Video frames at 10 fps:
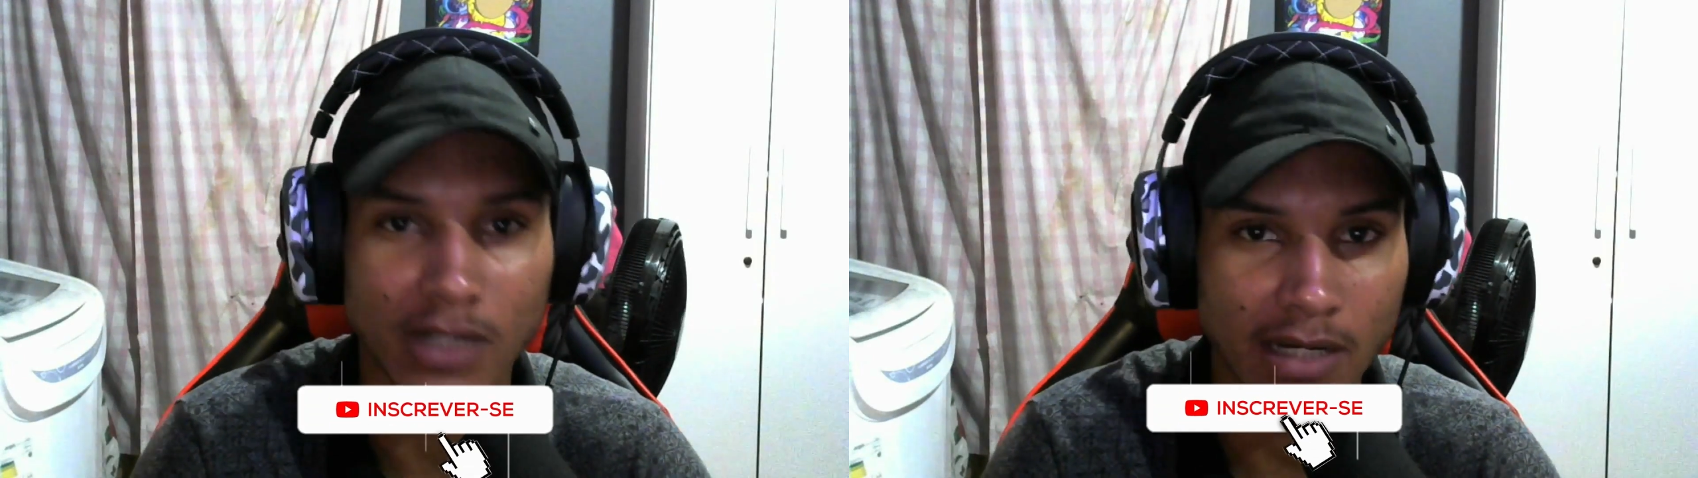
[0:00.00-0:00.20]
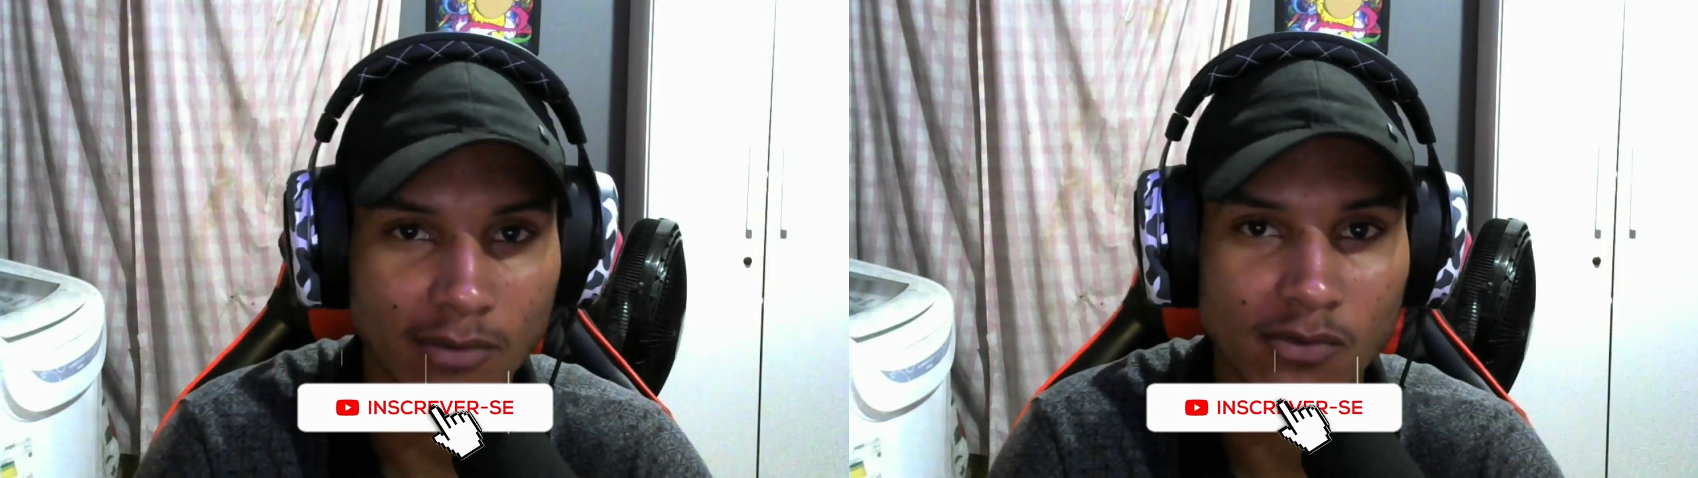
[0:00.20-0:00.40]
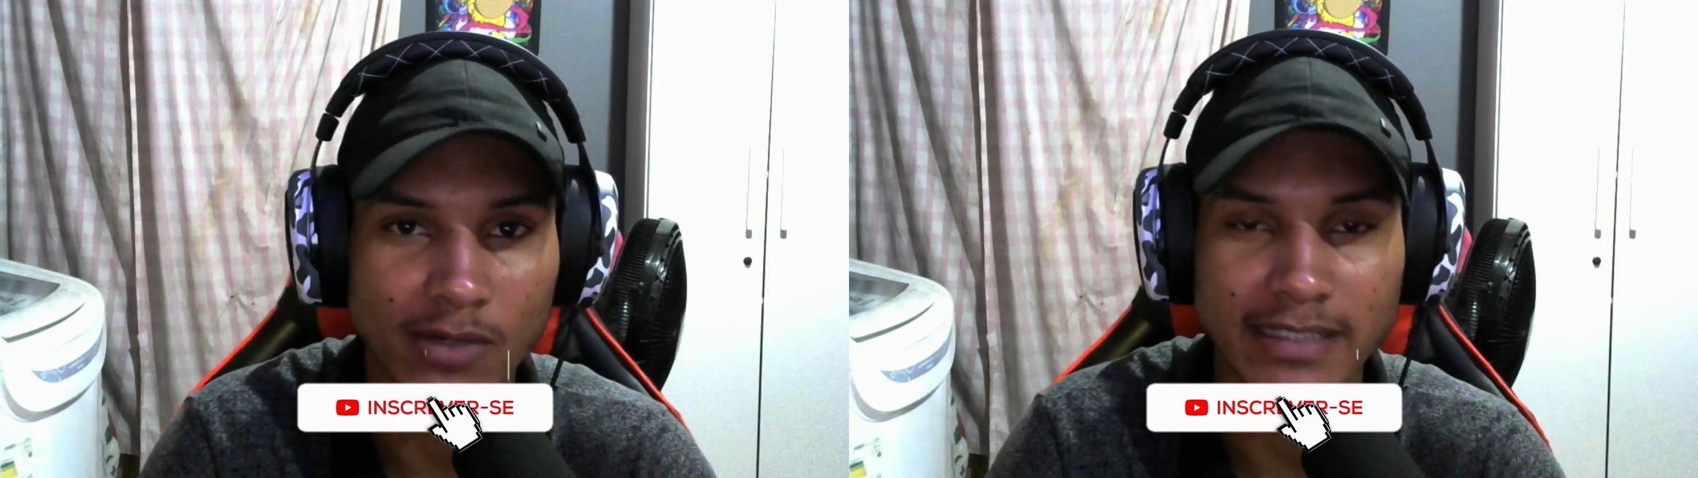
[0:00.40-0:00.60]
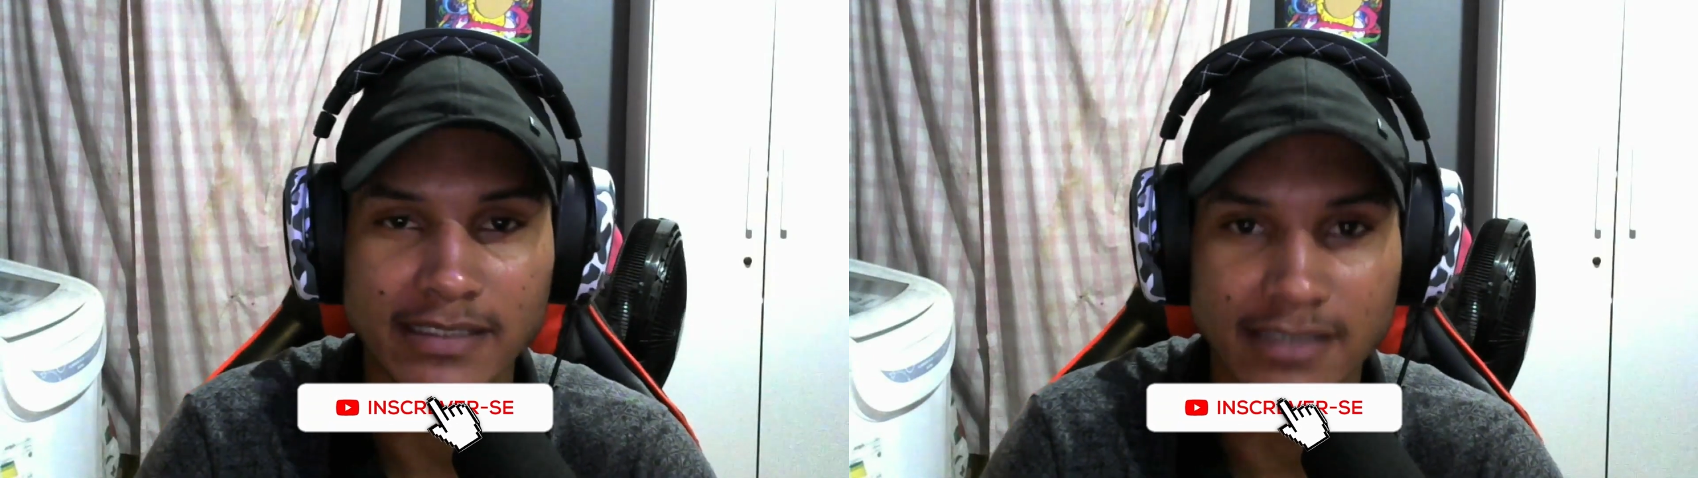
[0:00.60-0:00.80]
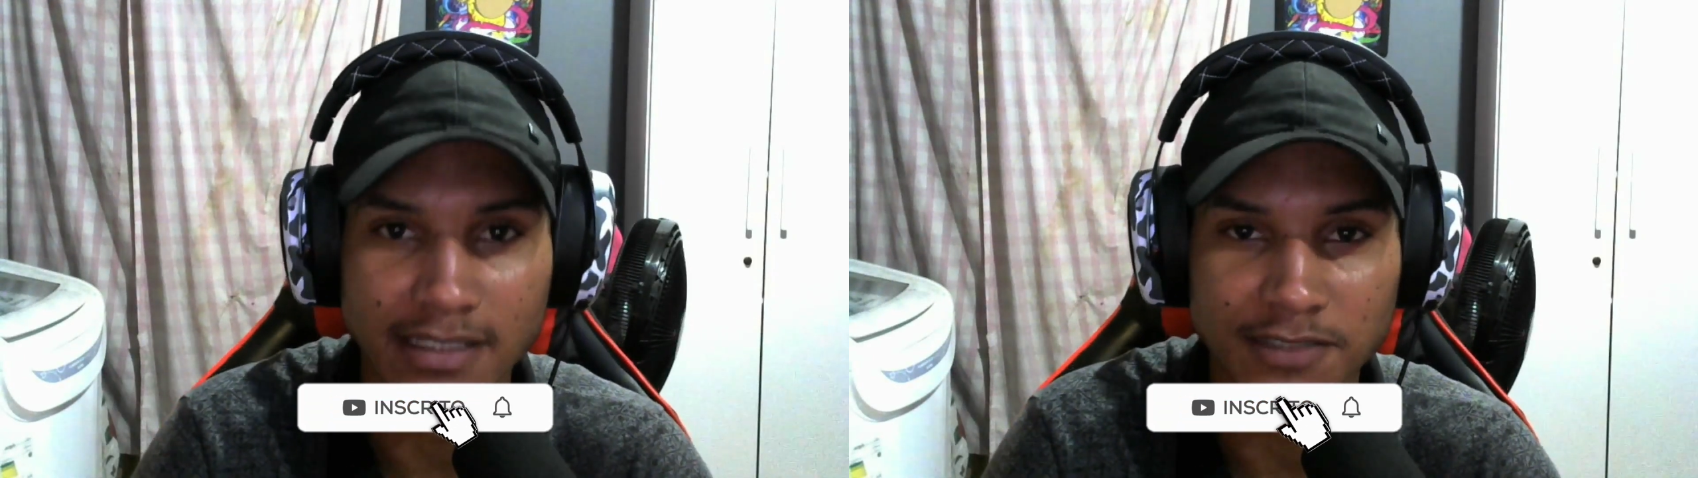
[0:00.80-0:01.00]
a One UI
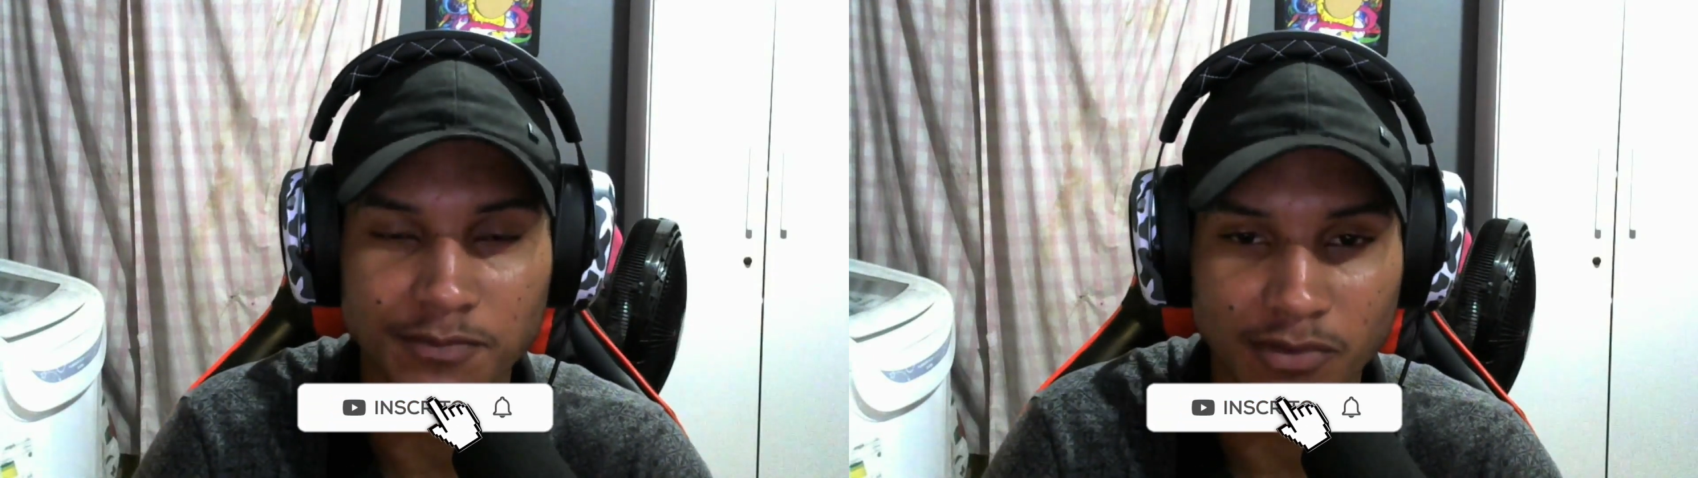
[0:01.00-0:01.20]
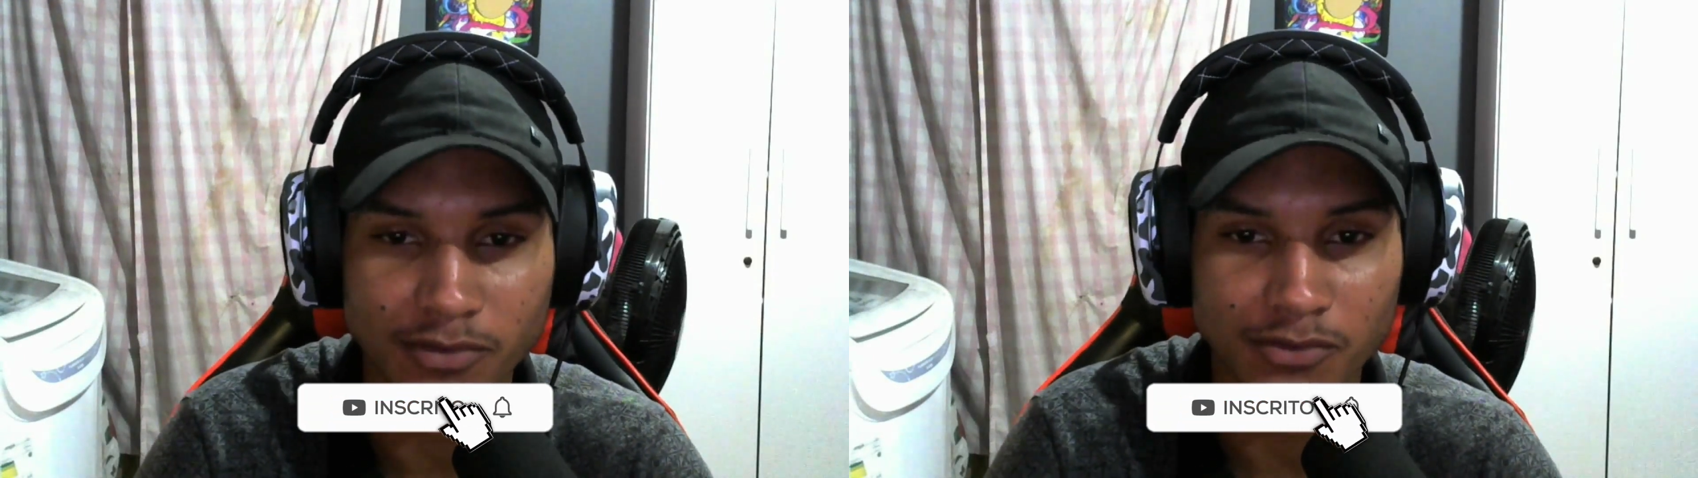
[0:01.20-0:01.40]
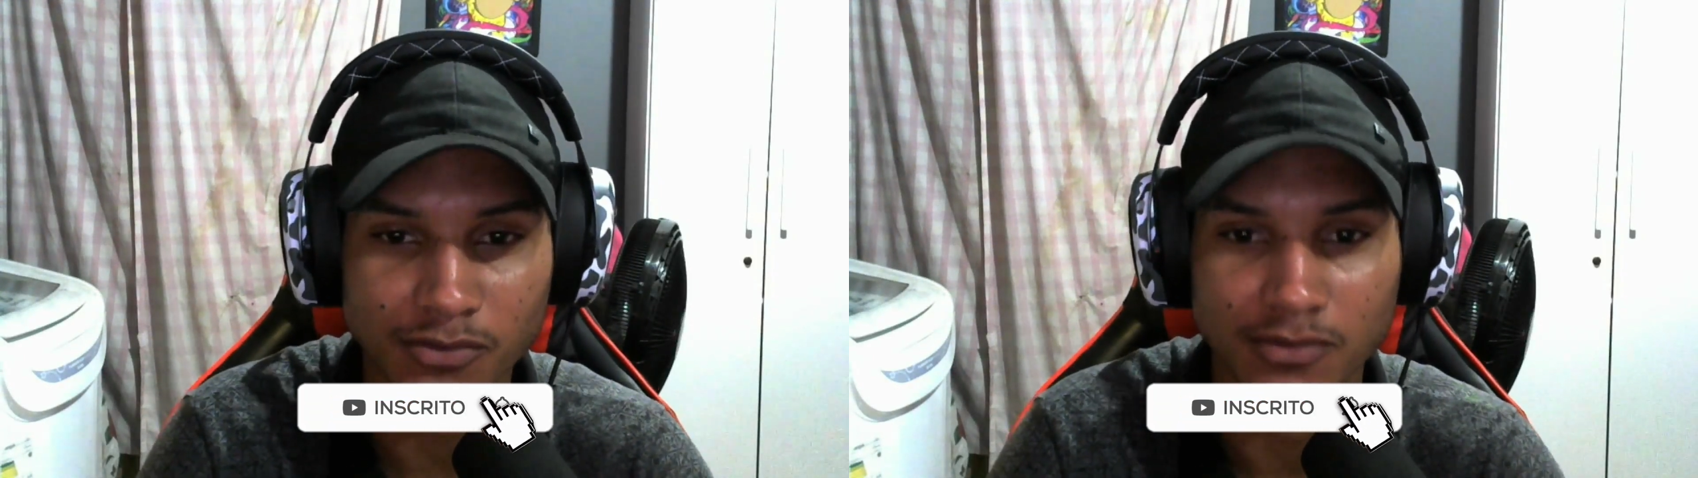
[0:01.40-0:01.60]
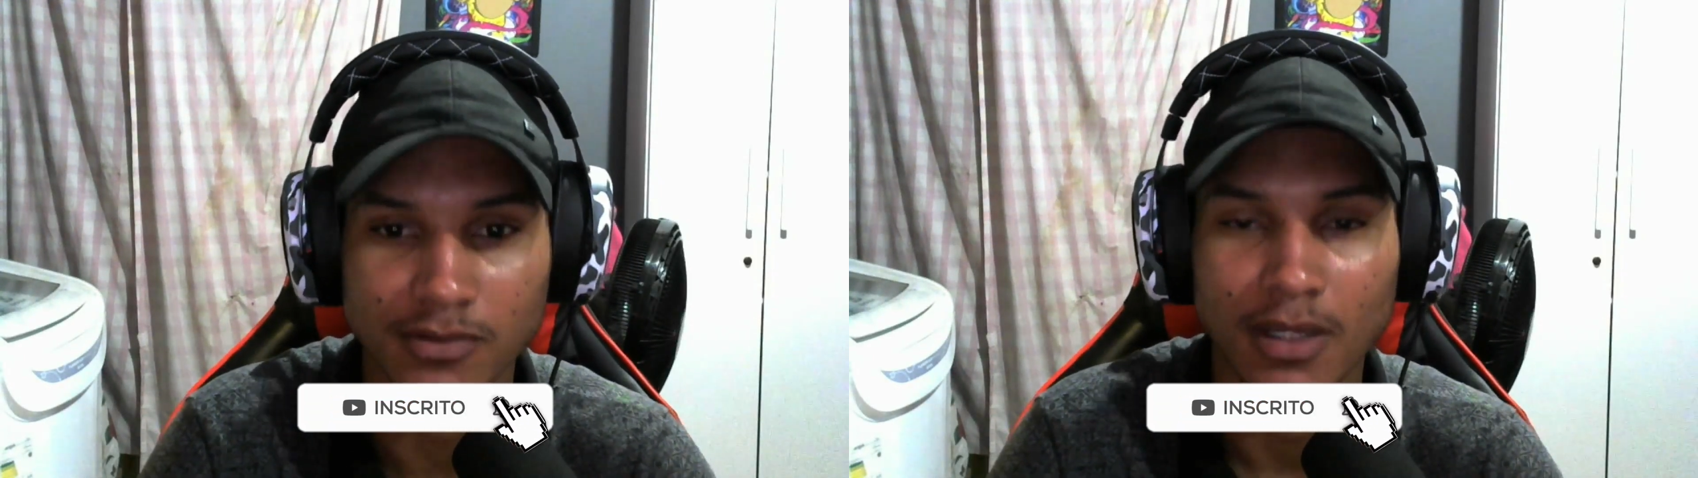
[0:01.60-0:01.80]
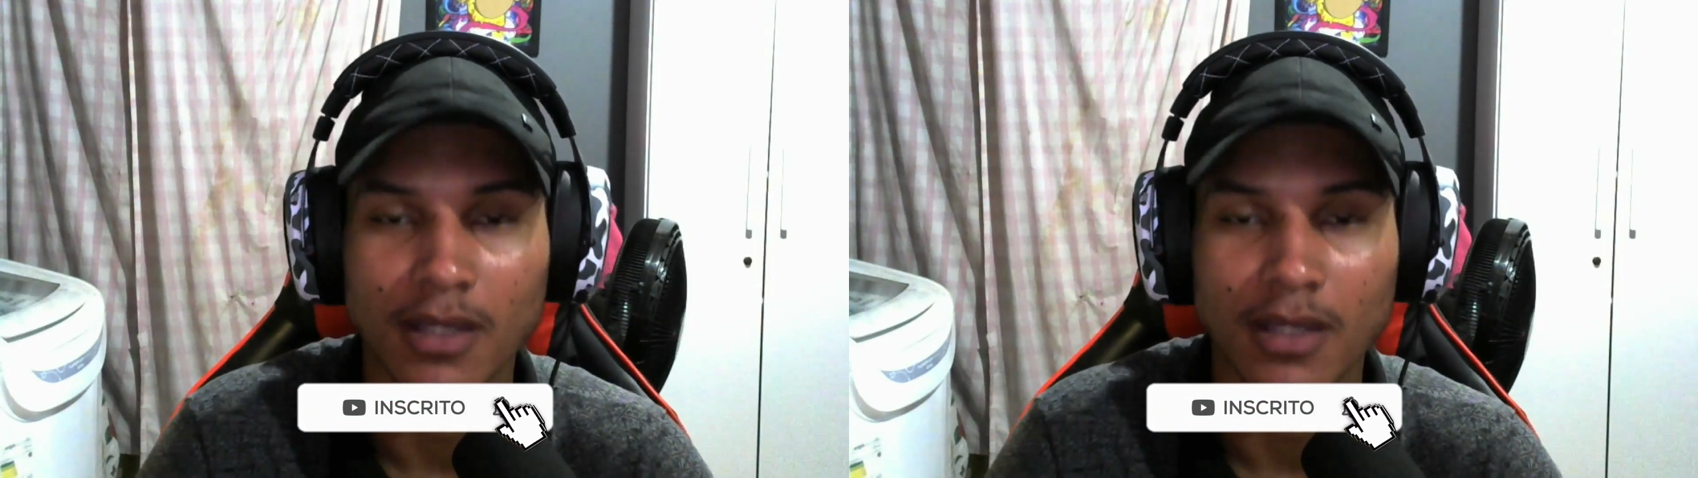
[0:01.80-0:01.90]
6.1.